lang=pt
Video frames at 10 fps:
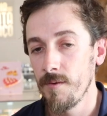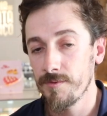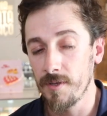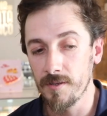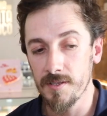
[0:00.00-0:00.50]

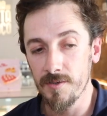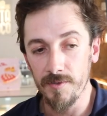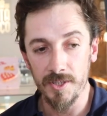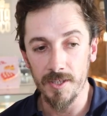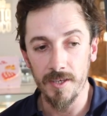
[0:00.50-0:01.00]
Portanto, a
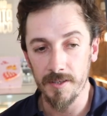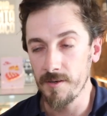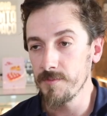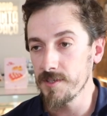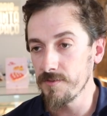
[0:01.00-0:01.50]
cerveja
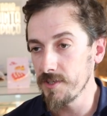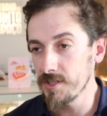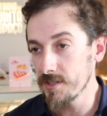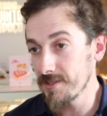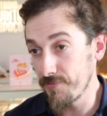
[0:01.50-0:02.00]
Letra é uma
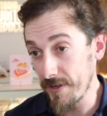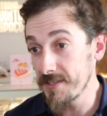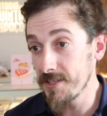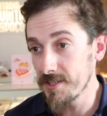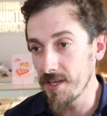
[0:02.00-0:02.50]
cerveja que
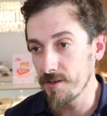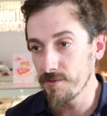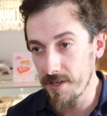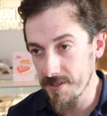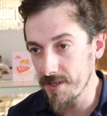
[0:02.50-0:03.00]
faz este
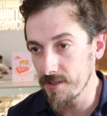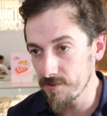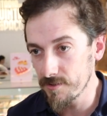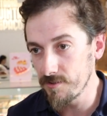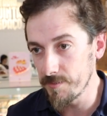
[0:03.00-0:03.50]
ano 10
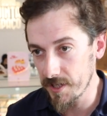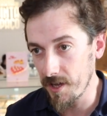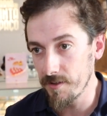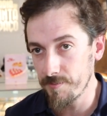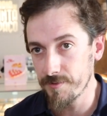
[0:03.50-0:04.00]
anos no
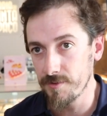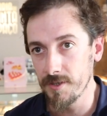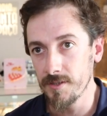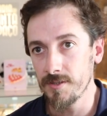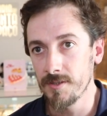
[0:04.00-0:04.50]
mercado
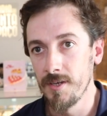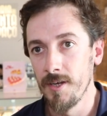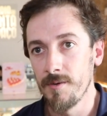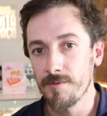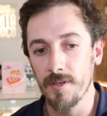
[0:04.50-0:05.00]
português.
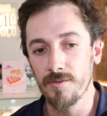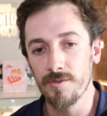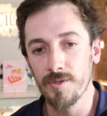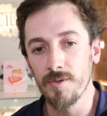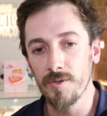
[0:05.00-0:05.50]
Portanto,
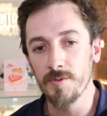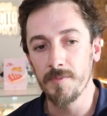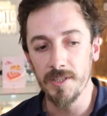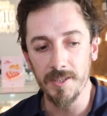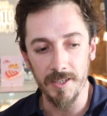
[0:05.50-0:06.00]
surgiu em
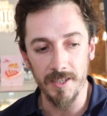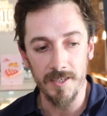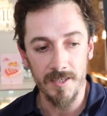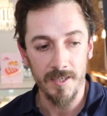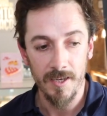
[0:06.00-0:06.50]

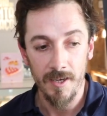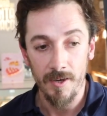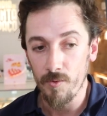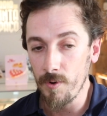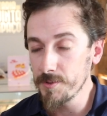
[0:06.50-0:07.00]
2013.
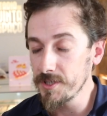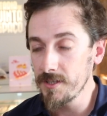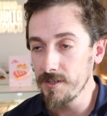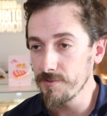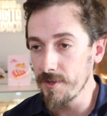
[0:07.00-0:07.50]
O
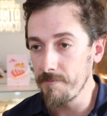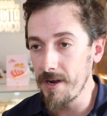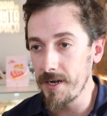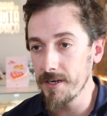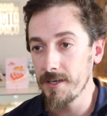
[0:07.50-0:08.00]
objetivo da
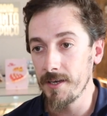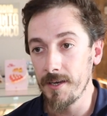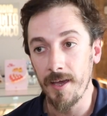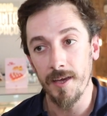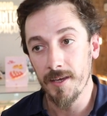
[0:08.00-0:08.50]
marca
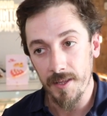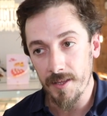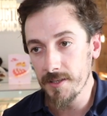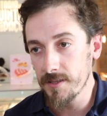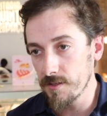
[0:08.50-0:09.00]
é
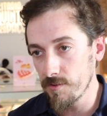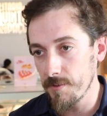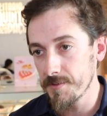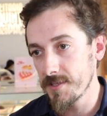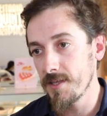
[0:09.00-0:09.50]
cada letra do
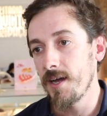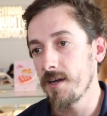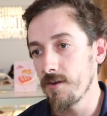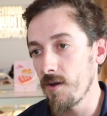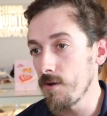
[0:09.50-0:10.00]

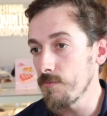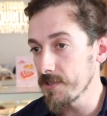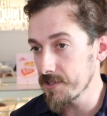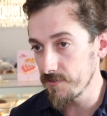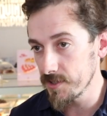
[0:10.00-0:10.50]
abecedário é
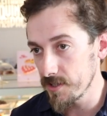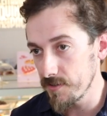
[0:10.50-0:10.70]
uma cerveja